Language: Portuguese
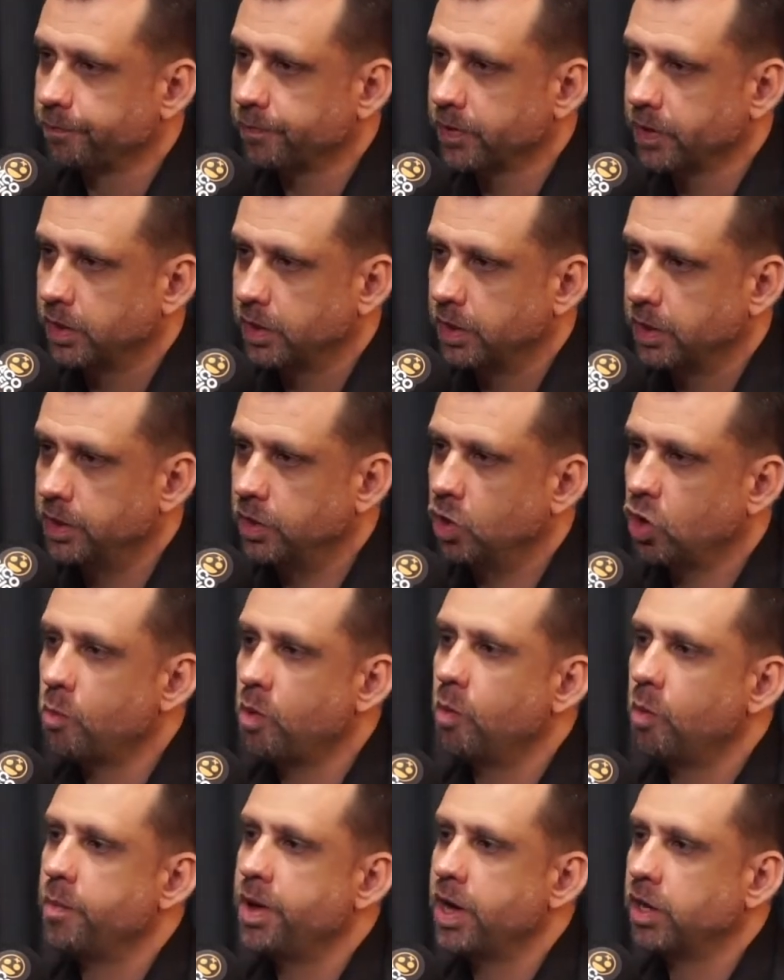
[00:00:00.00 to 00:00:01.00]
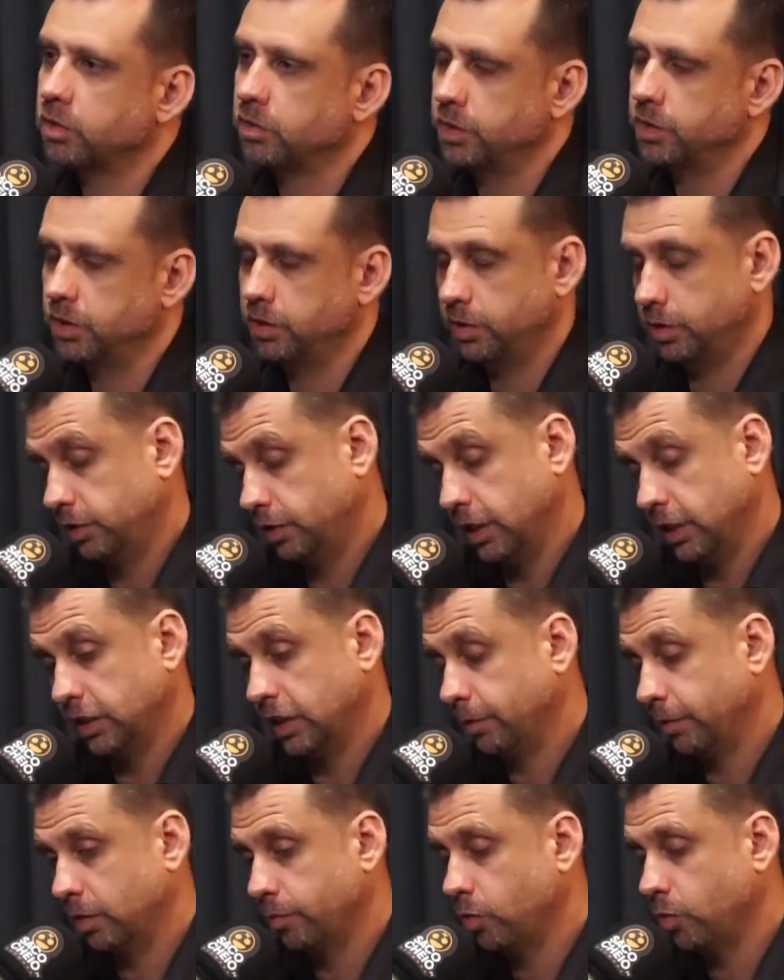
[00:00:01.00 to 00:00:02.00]
Hum. Em algum momento, em, em,
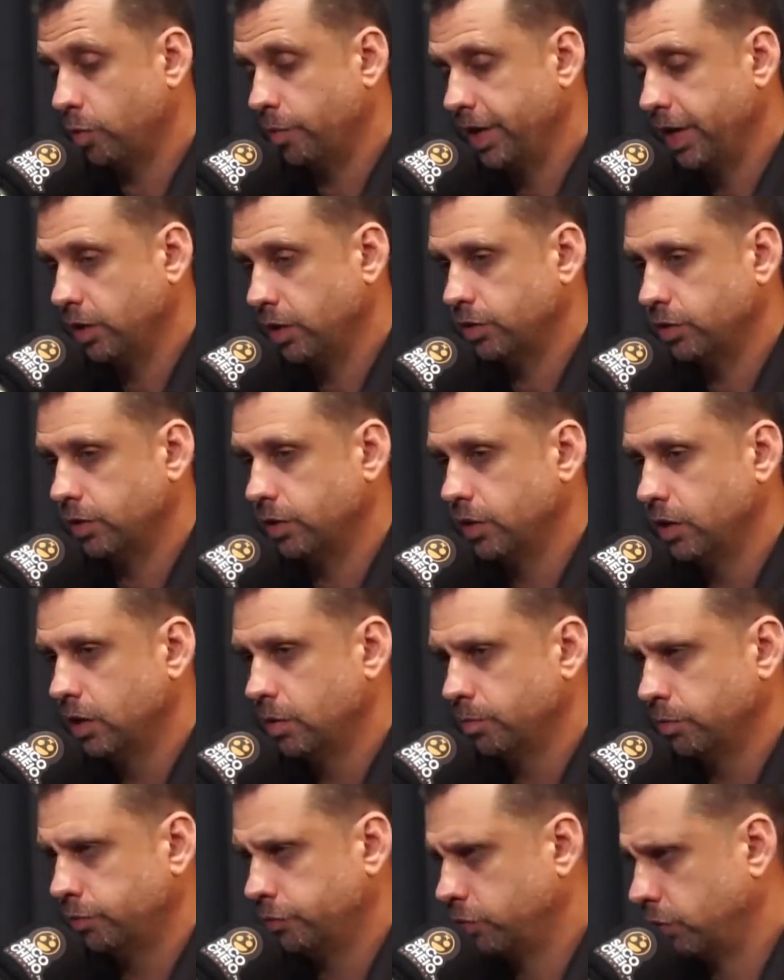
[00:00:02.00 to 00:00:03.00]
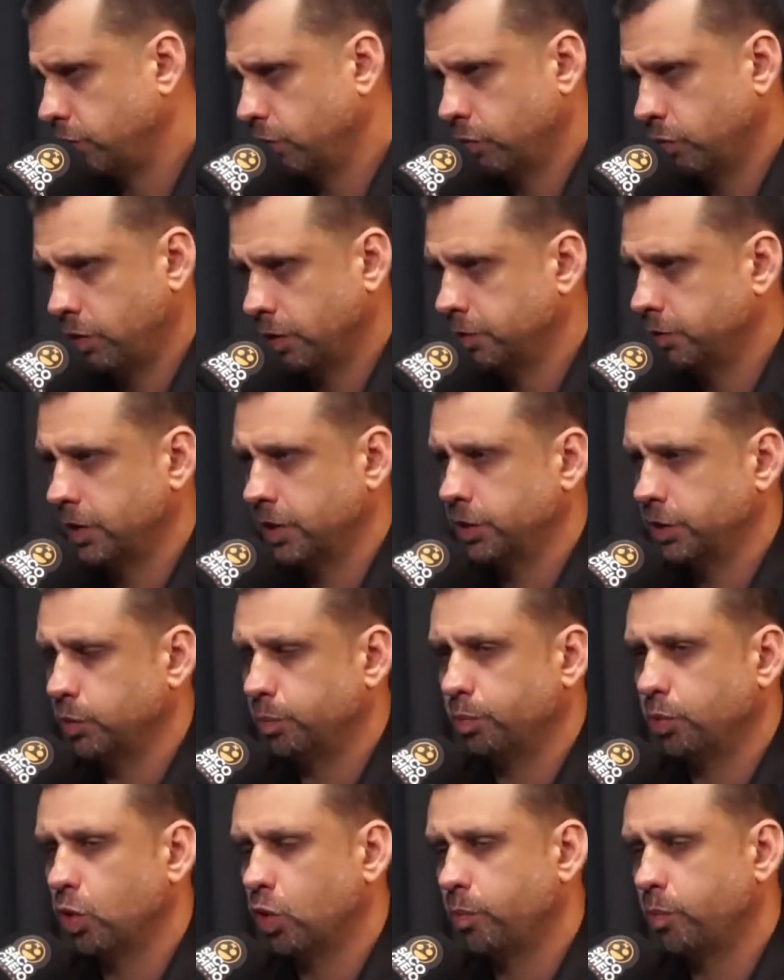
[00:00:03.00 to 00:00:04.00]
determinado momento, por volta de 400 e
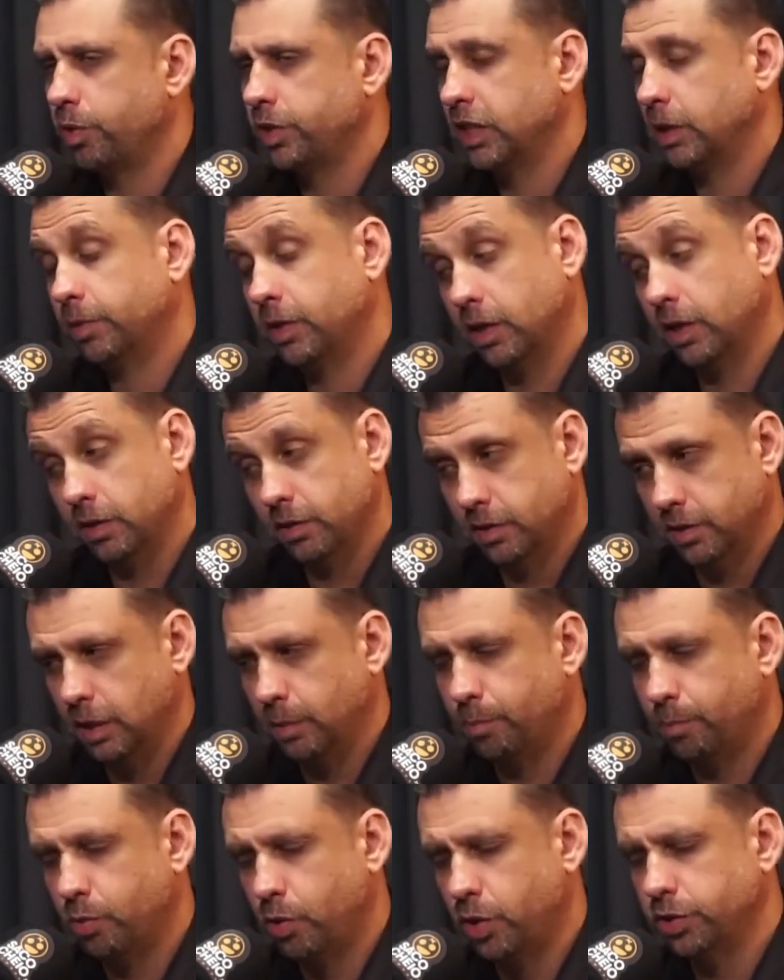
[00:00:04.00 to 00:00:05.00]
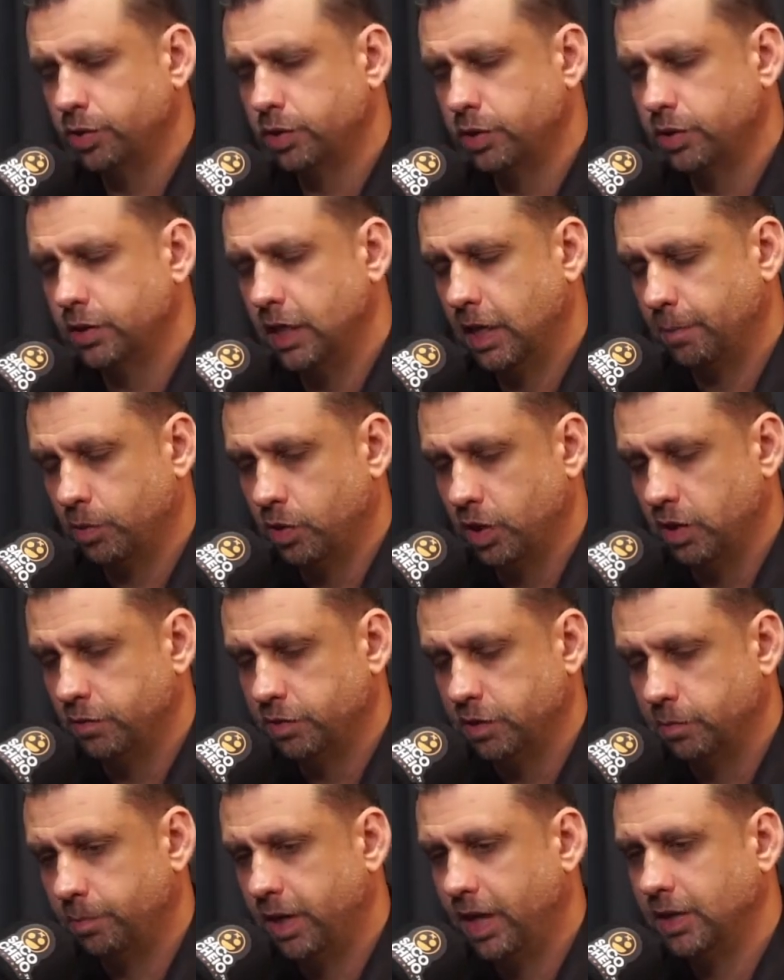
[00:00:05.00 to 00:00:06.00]
pouco, por exemplo, que é depois do, da época que o livro
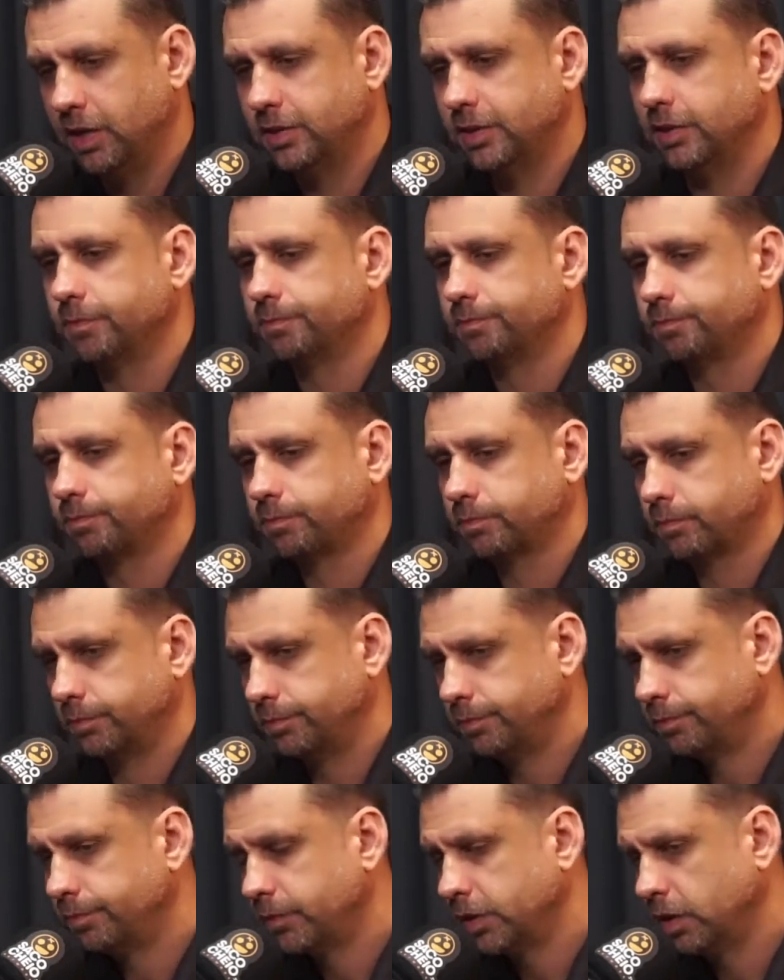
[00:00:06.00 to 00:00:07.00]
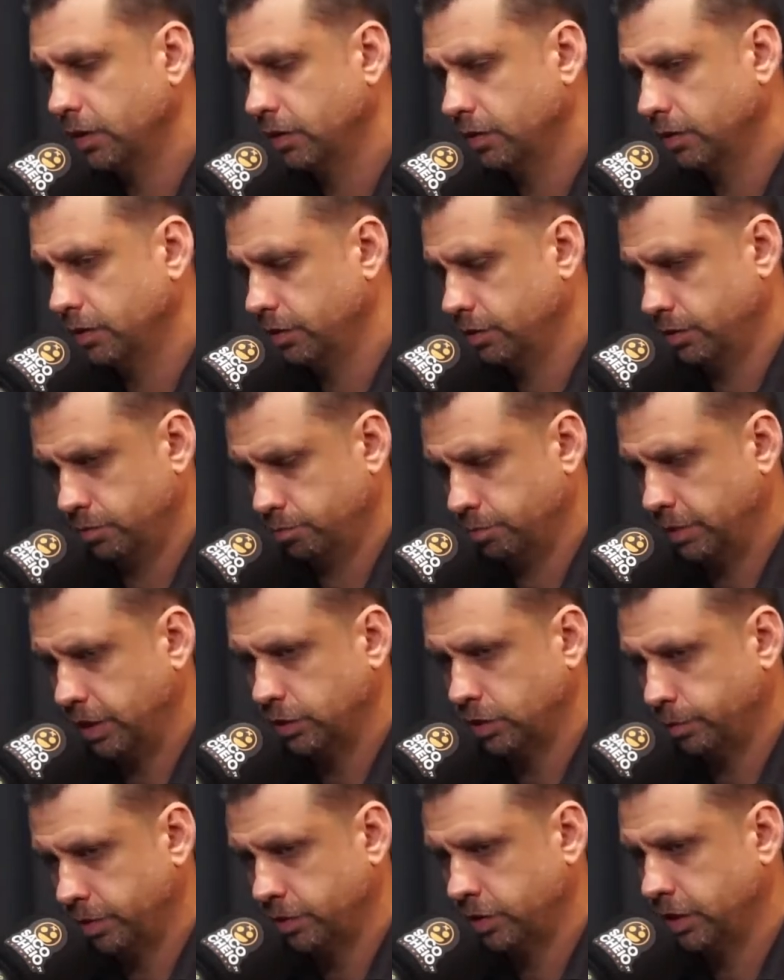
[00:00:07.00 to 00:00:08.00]
se passa, mas
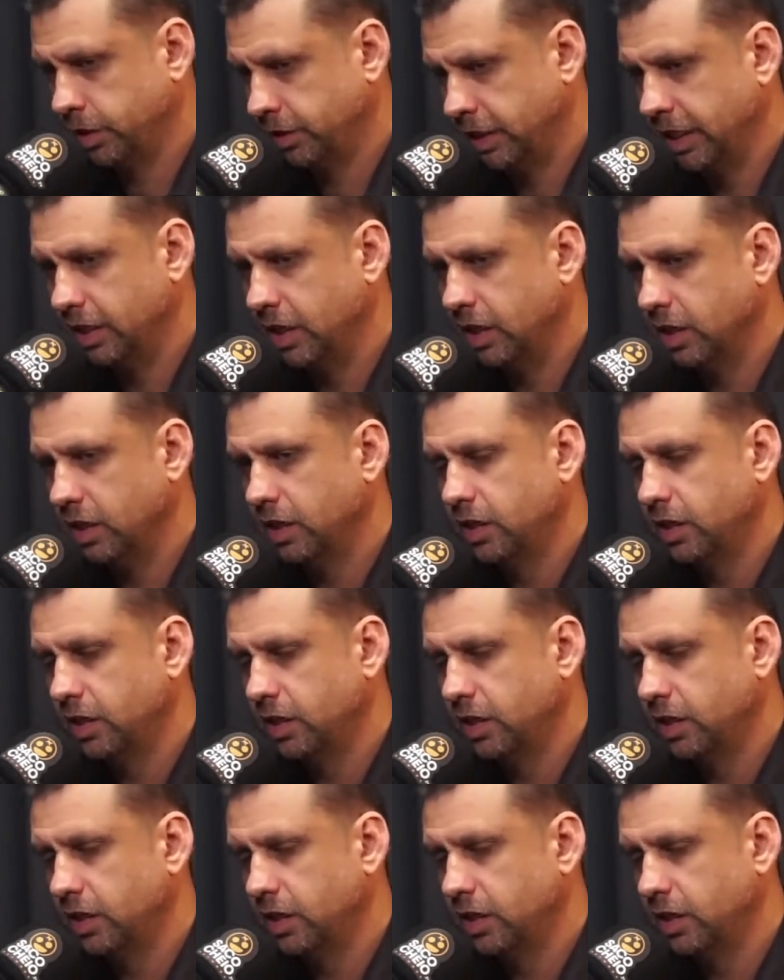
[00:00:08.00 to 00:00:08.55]
só para você entender,